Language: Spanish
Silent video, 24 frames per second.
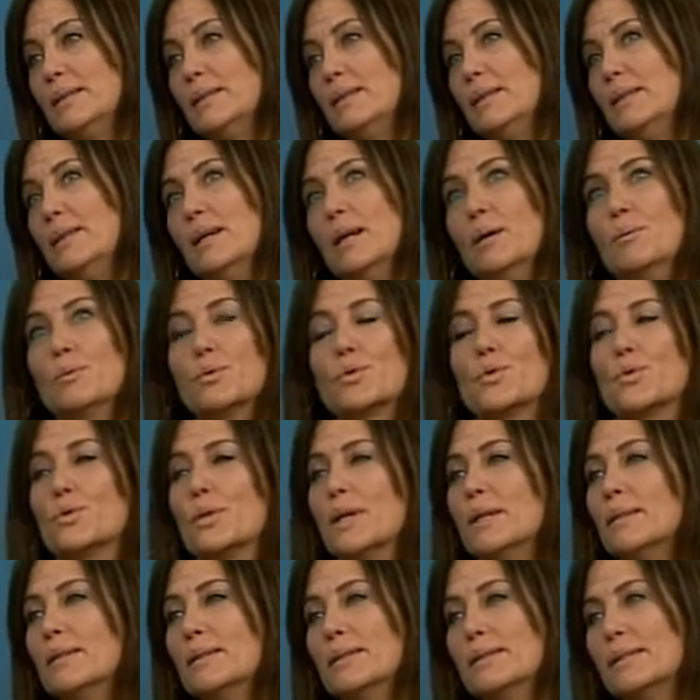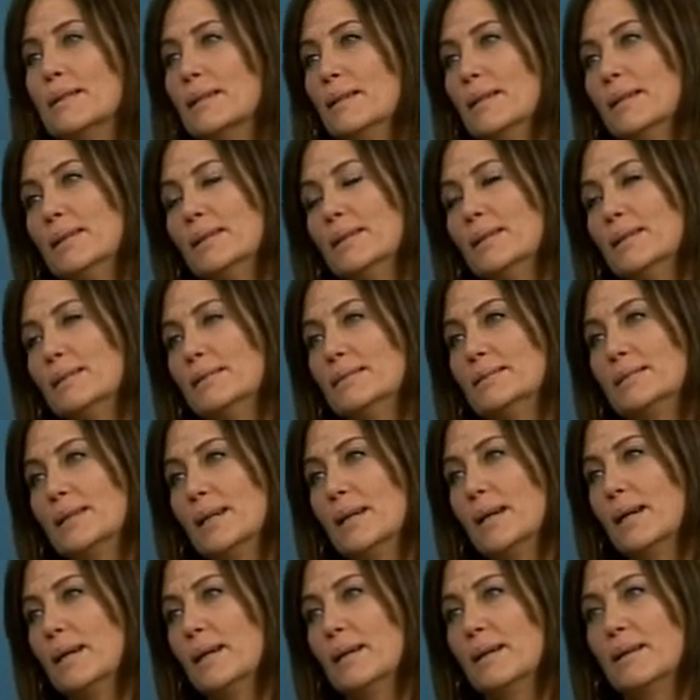y digamos sus antecedentes
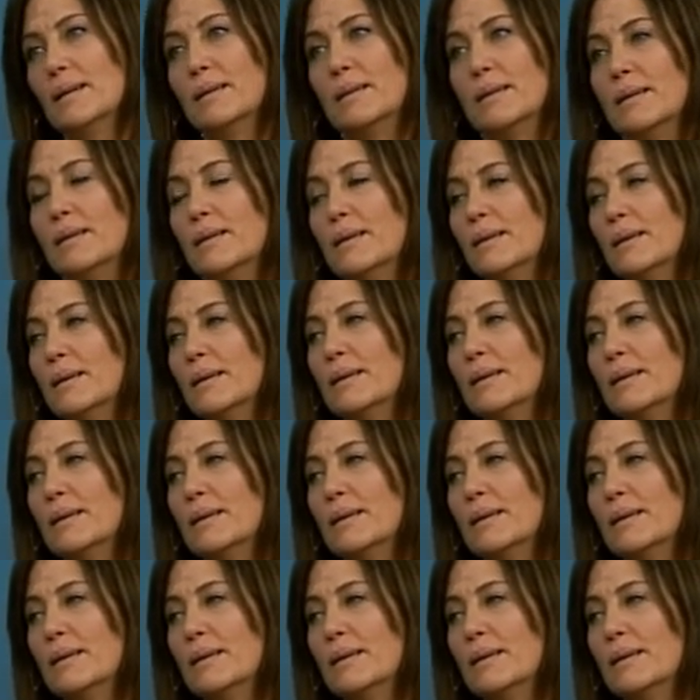ya eh,